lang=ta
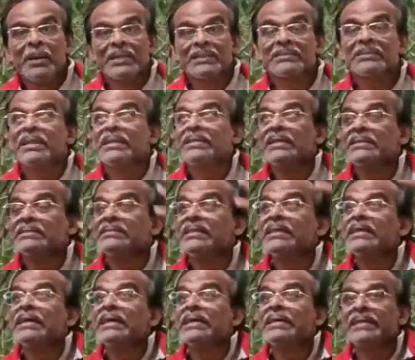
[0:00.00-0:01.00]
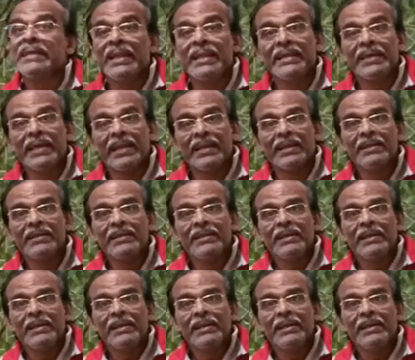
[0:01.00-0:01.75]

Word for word: மரத்தில் எத்தனை கிளைகள்